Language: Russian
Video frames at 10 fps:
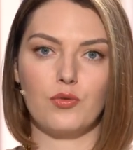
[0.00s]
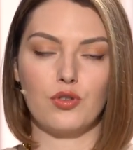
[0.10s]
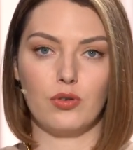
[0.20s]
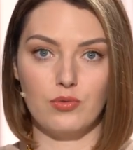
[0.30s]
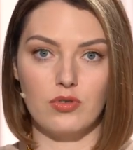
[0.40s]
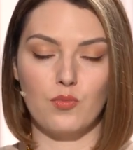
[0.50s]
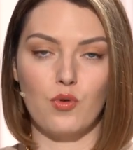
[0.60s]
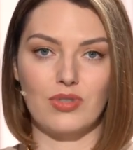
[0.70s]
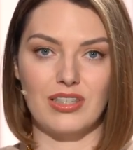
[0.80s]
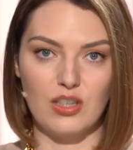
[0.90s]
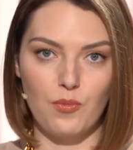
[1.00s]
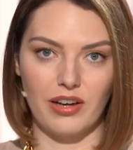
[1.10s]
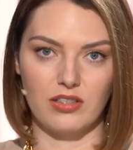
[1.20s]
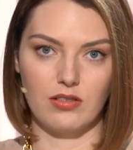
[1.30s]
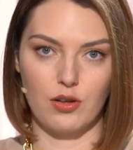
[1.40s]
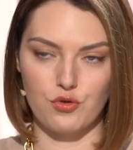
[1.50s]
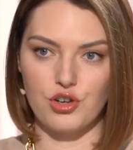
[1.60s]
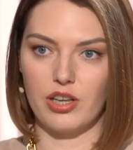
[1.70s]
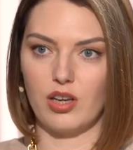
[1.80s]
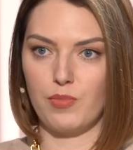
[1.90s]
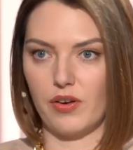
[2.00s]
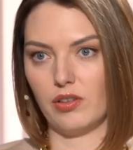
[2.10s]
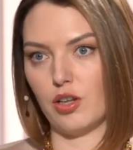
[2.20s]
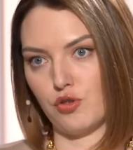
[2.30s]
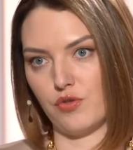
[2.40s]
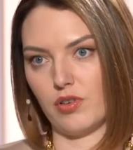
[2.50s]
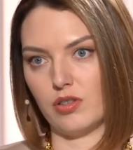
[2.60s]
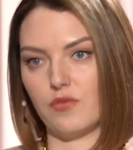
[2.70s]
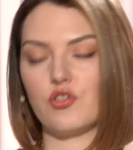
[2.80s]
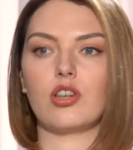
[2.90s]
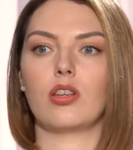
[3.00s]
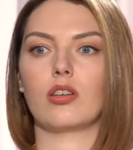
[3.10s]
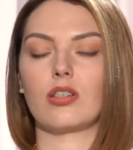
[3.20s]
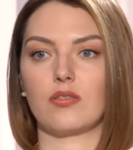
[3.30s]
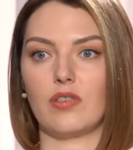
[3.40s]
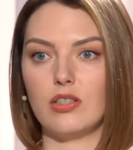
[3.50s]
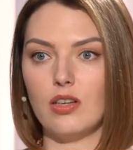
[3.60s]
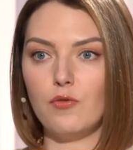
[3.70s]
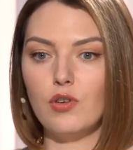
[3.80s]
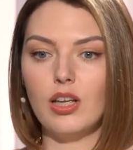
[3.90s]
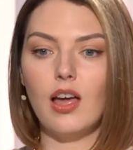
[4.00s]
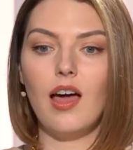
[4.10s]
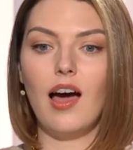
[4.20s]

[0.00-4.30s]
что люди смогут снимать нарушения правил дорожного движения на свои телефоны,